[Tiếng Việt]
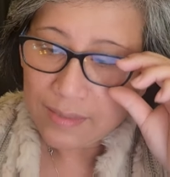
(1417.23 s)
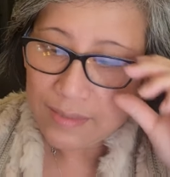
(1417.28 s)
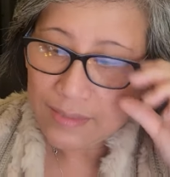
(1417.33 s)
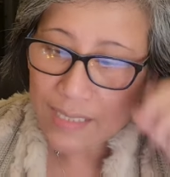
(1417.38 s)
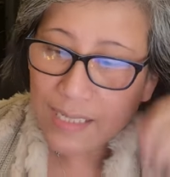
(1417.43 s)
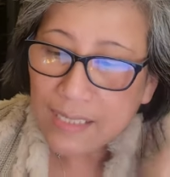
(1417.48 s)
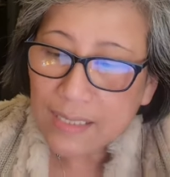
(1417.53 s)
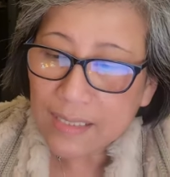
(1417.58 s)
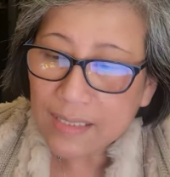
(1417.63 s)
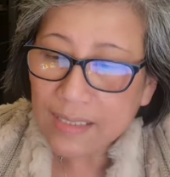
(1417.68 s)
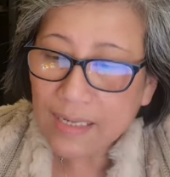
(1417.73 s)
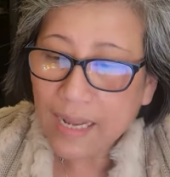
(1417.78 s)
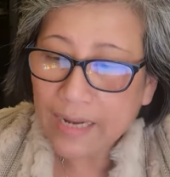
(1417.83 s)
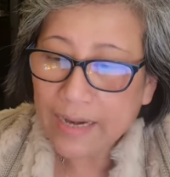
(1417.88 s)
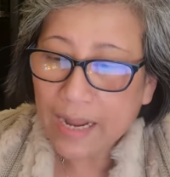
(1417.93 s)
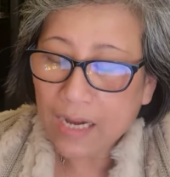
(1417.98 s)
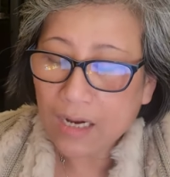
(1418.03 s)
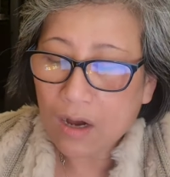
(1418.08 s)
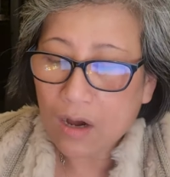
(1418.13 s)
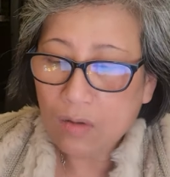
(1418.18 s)
chính
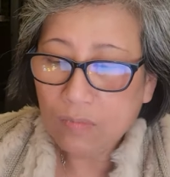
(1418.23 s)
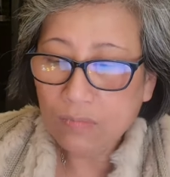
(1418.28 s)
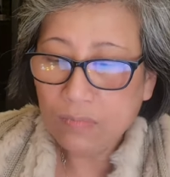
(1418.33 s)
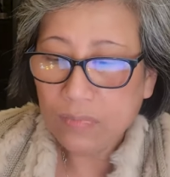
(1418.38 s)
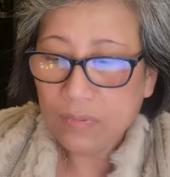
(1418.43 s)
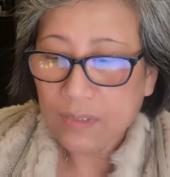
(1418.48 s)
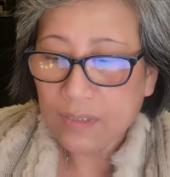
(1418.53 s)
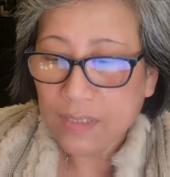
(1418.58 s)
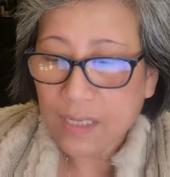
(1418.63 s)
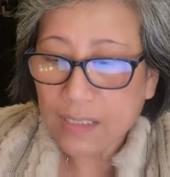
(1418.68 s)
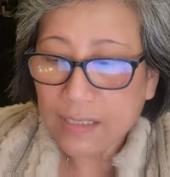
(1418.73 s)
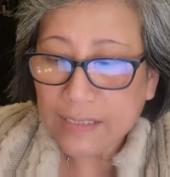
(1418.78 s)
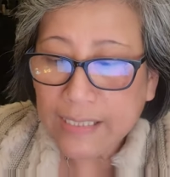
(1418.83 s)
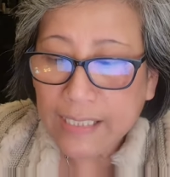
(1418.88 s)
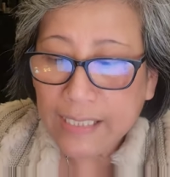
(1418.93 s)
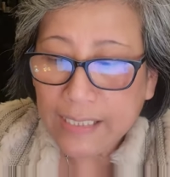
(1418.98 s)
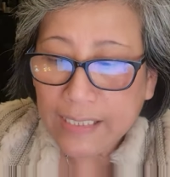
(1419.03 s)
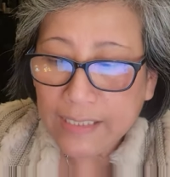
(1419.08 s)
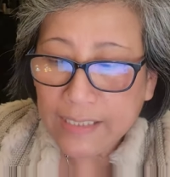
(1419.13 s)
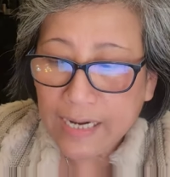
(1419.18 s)
là đàn ông cần
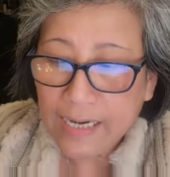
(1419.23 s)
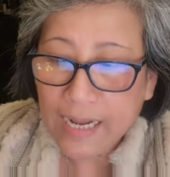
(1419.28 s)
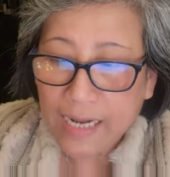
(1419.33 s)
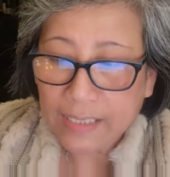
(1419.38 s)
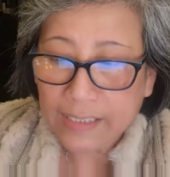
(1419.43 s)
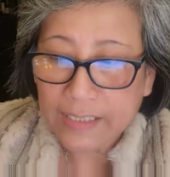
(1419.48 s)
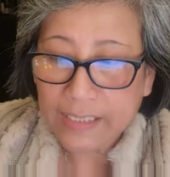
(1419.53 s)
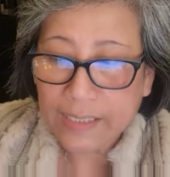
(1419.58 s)
nhìn ra đặc